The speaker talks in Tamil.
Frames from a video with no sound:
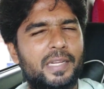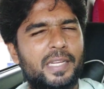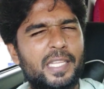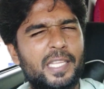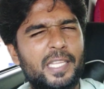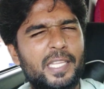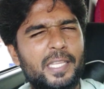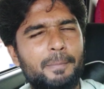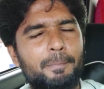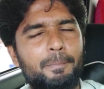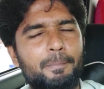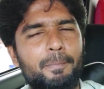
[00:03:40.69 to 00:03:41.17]

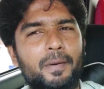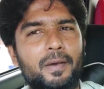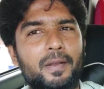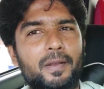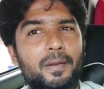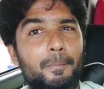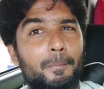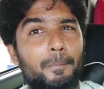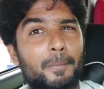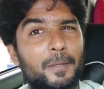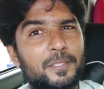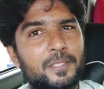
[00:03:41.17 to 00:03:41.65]

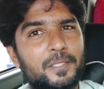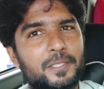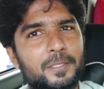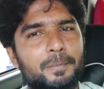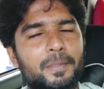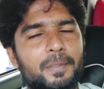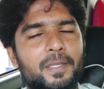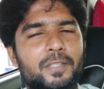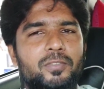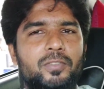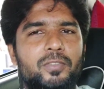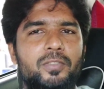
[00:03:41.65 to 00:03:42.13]
டீப்பான
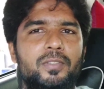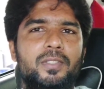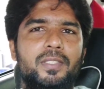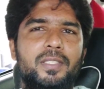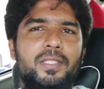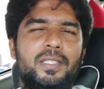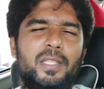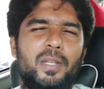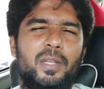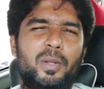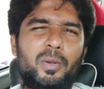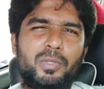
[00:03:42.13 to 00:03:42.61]
பஞ்சு பேஸ்
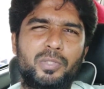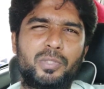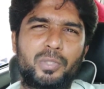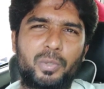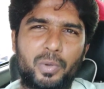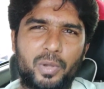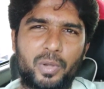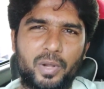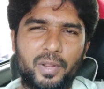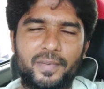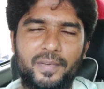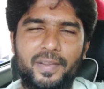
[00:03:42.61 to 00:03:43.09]
வந்து இதில்
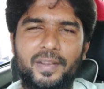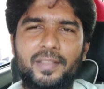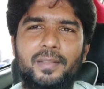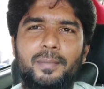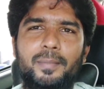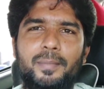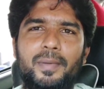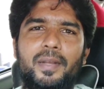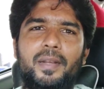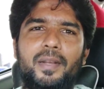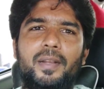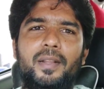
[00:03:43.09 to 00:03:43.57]
கொஞ்சம் குறைவாக
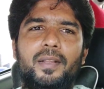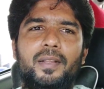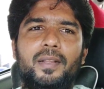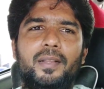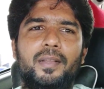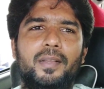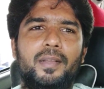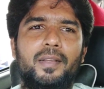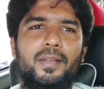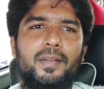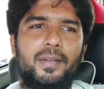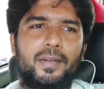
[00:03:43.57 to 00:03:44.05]
இருந்த மாதிரி இருக்குது